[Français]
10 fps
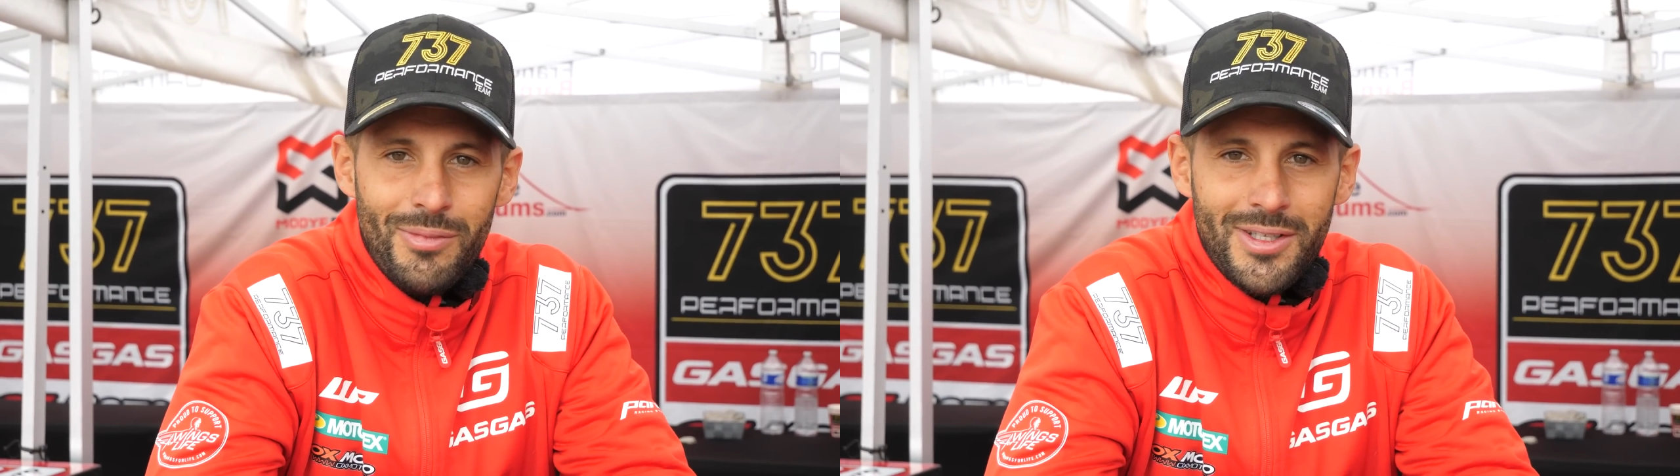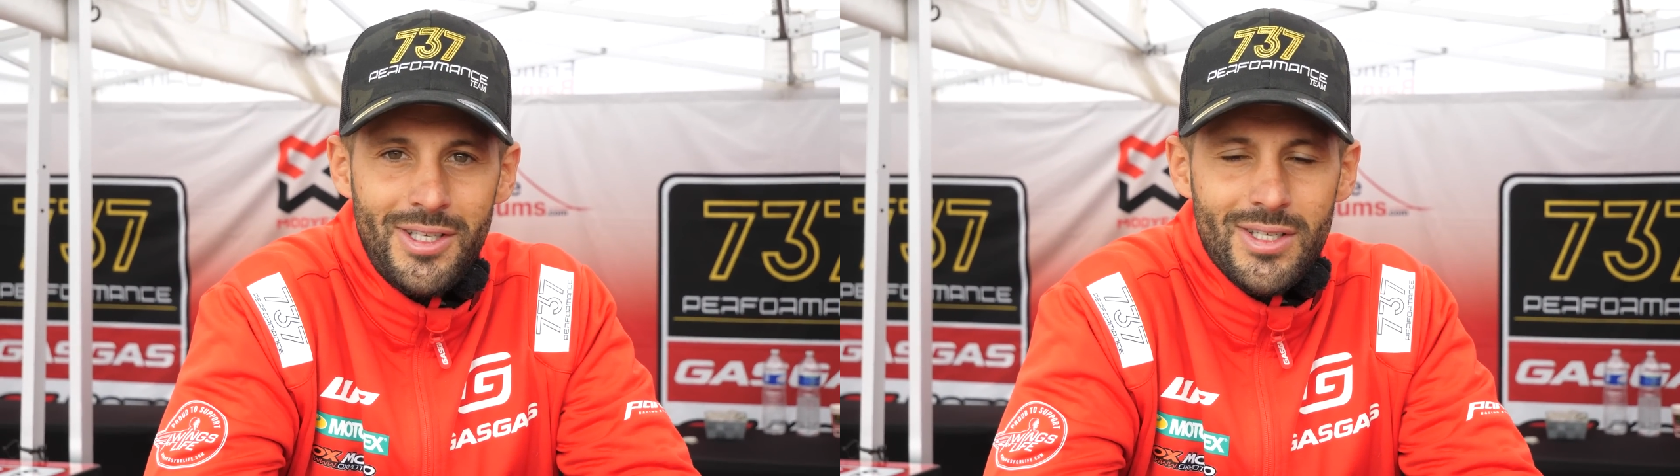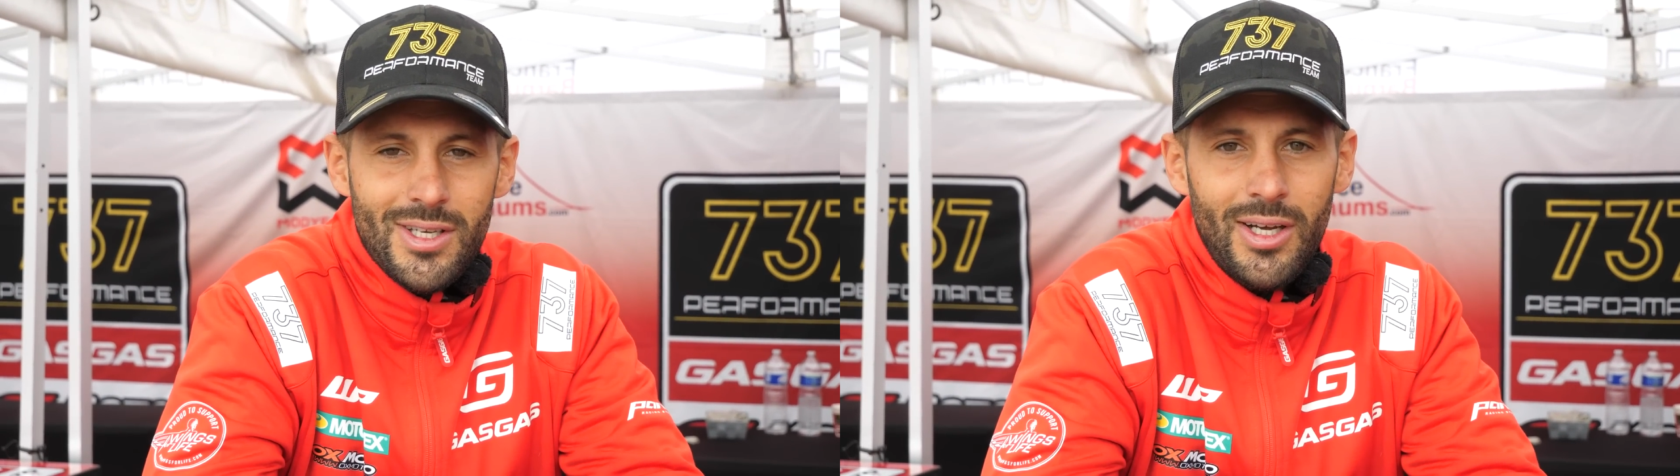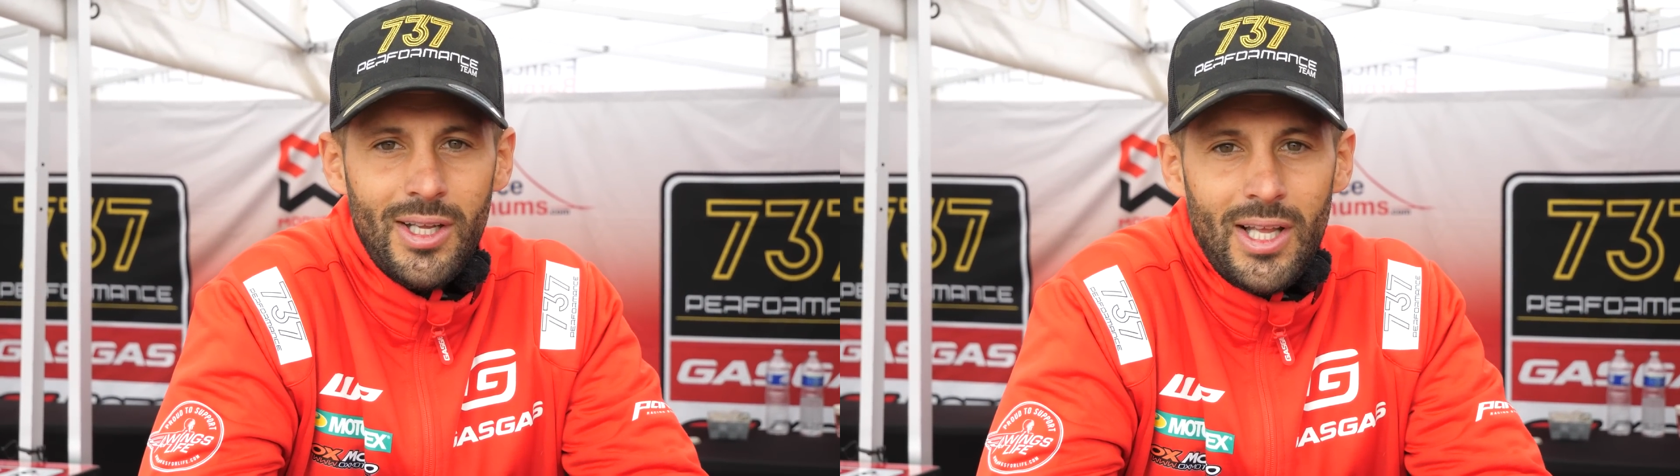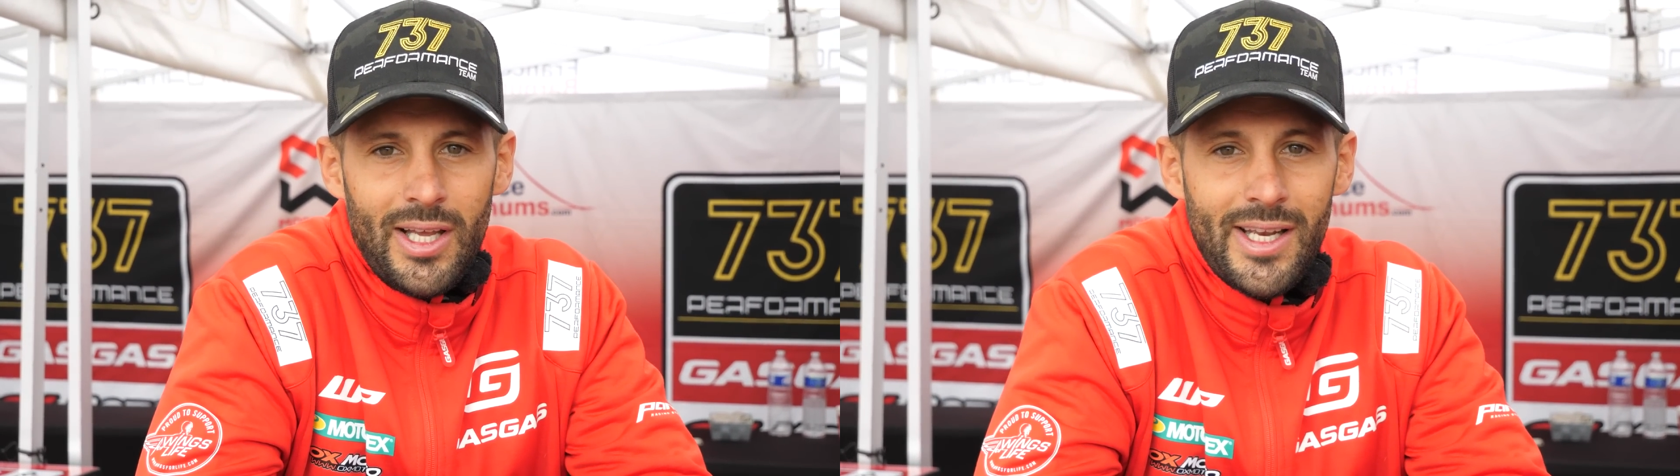Matisse,
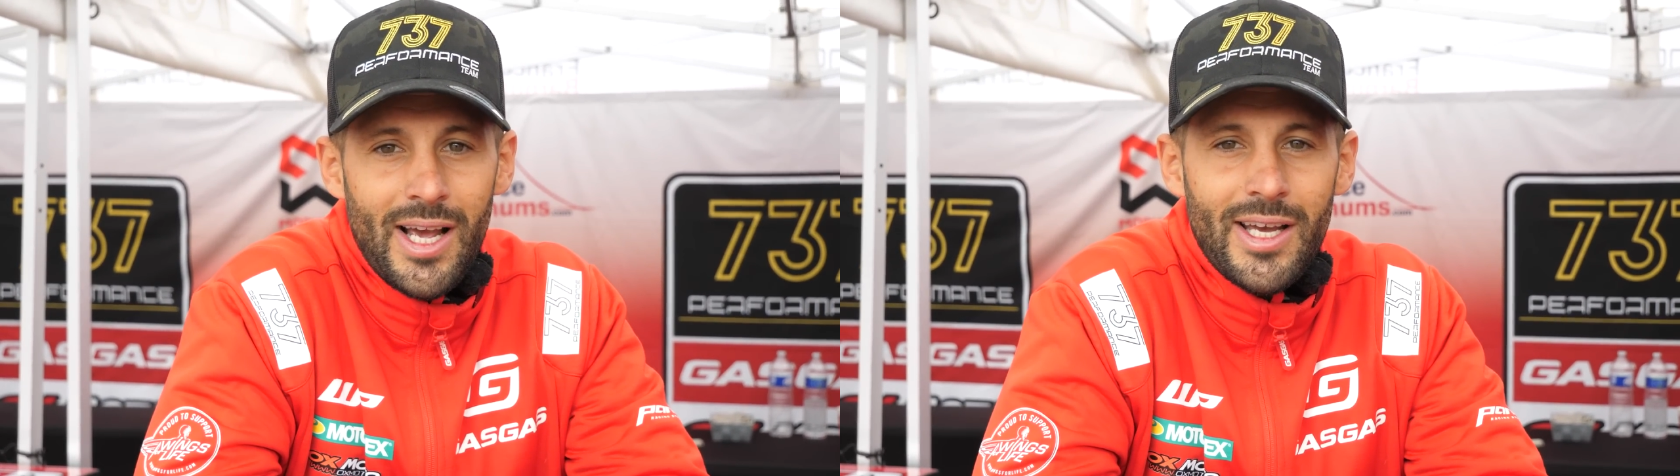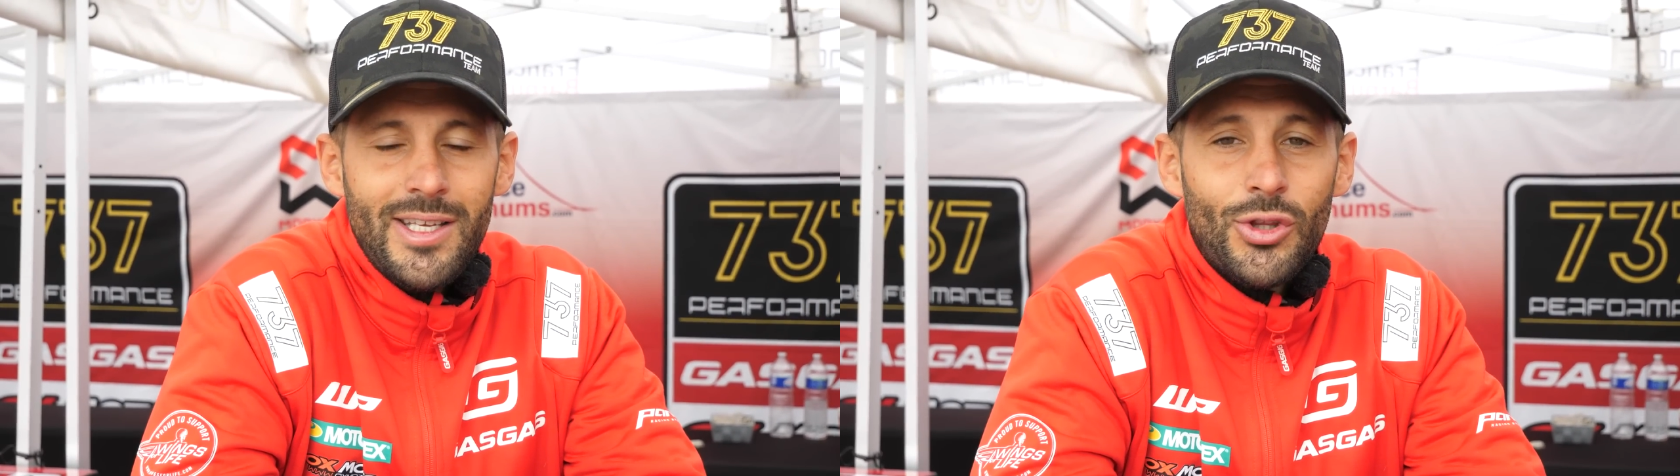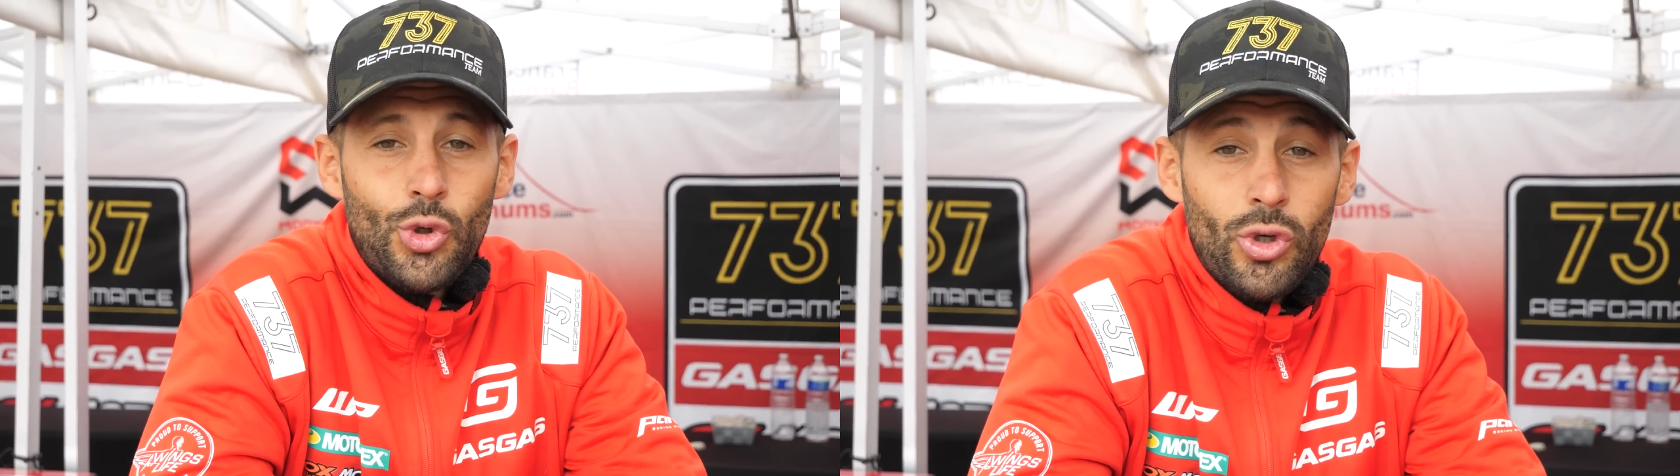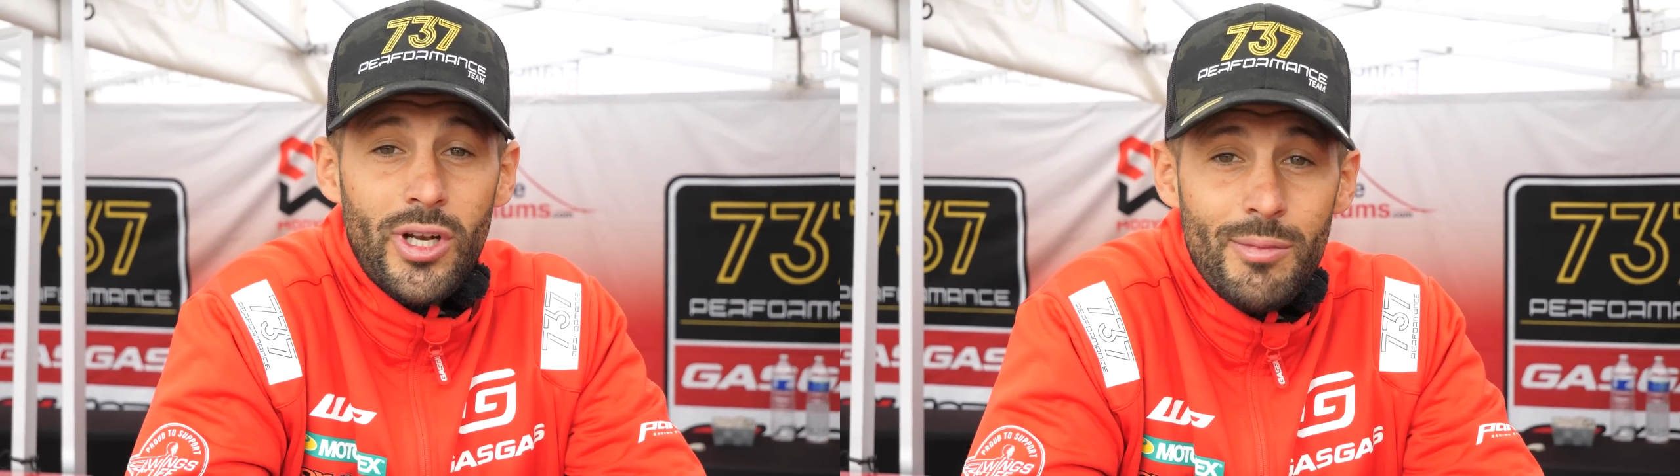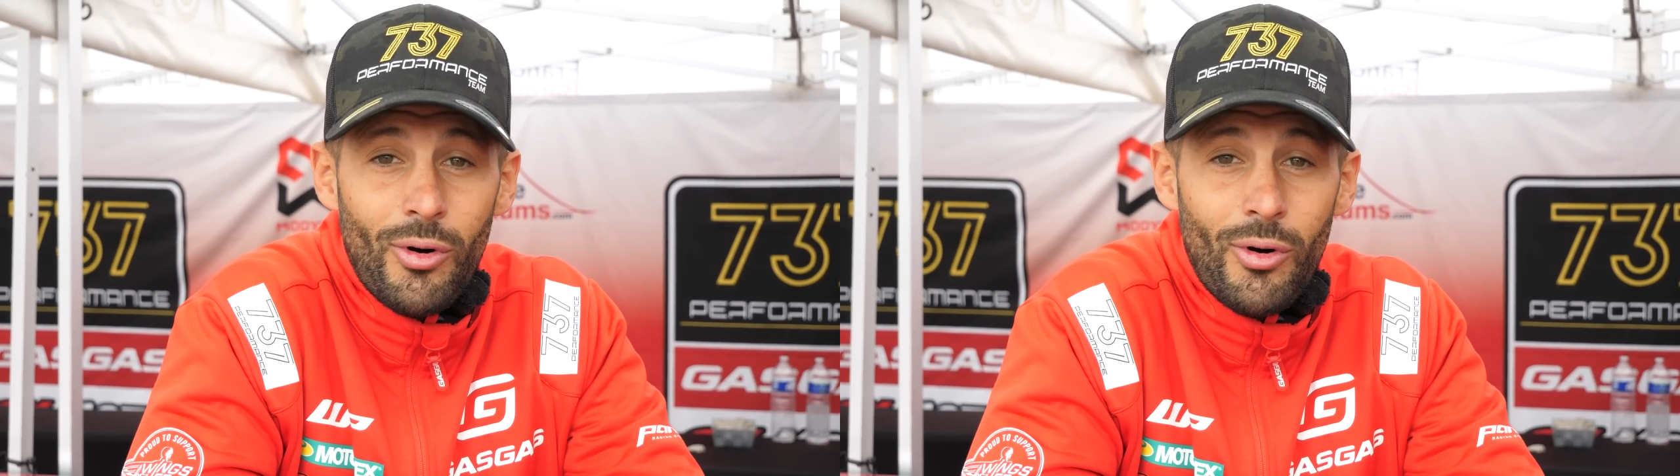il a gagné toutes les